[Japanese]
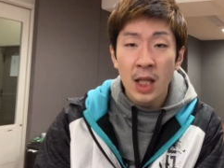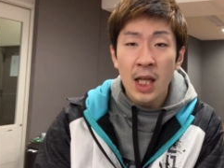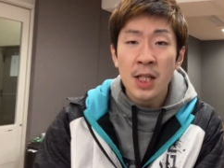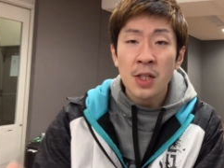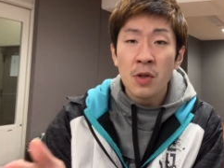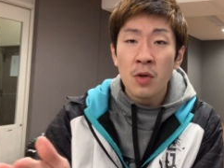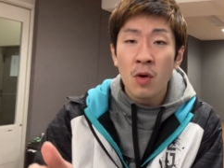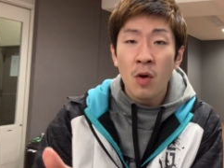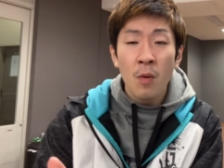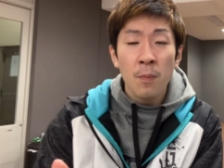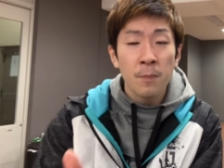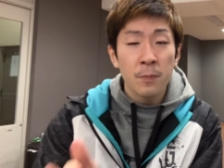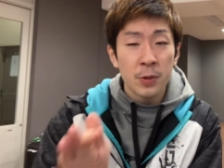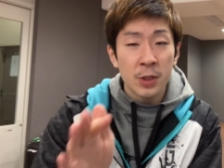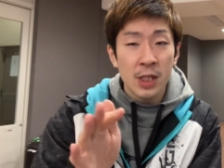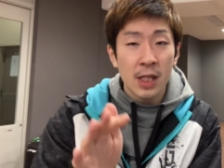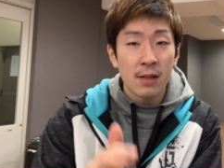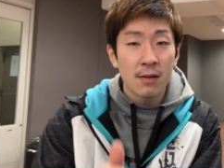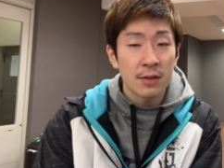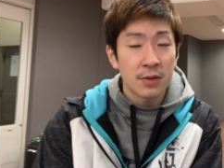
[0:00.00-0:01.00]
多少ホップ
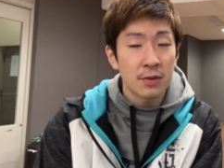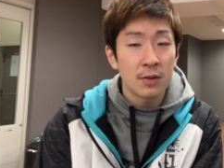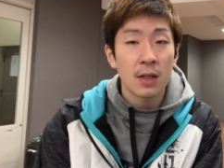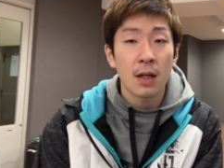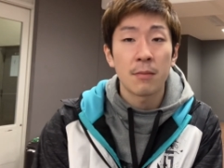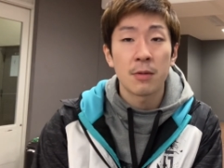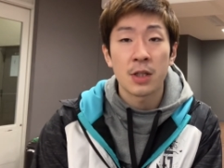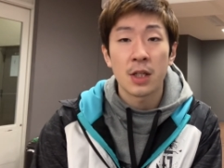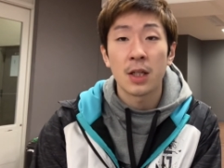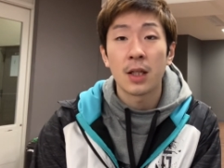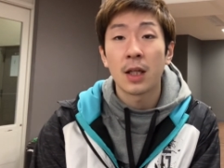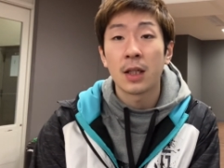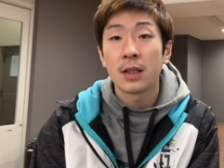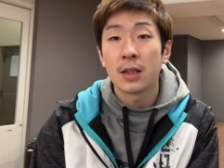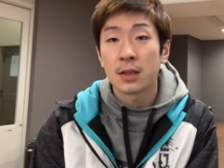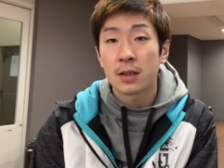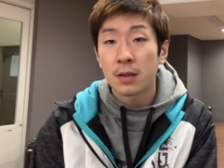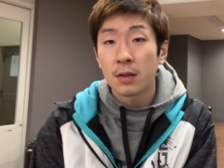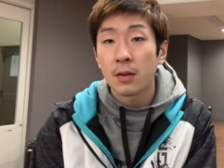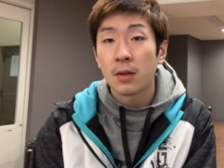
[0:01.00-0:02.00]
したりはするかもしれないん
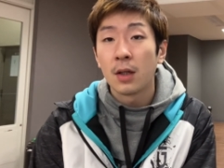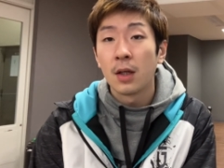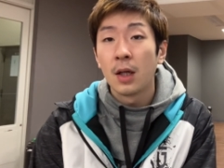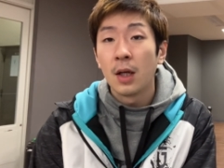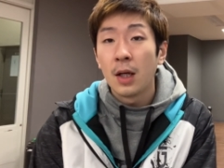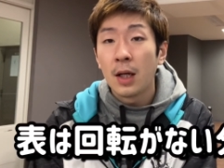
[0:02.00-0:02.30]
ですけど